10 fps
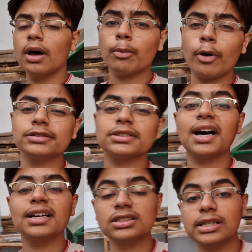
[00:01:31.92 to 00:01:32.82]
तो यार बॉयज
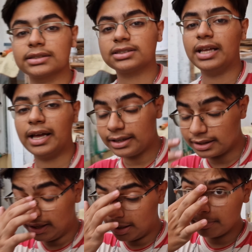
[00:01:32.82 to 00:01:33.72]
आज नेक्स्ट डे है
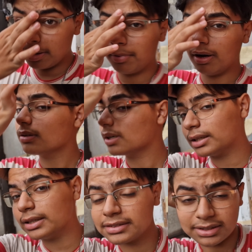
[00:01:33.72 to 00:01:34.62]
ठीक है आप मेरे बाल
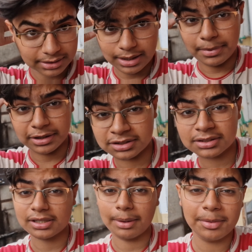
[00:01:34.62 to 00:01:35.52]
वगैरह देख सकते हैं
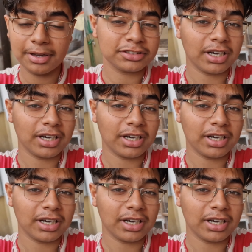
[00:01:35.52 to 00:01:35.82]
बस कभी मेरा